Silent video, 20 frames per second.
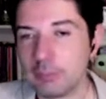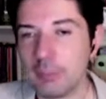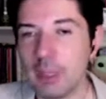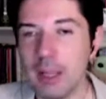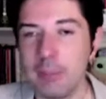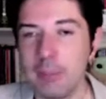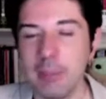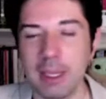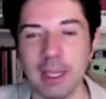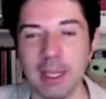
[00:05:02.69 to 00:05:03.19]

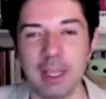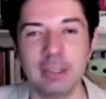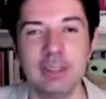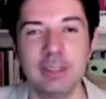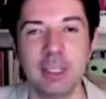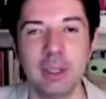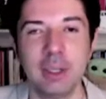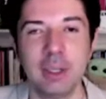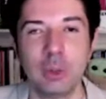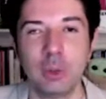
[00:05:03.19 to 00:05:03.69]
Me
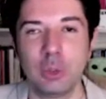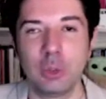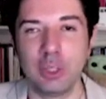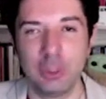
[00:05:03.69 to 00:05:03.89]
casé con un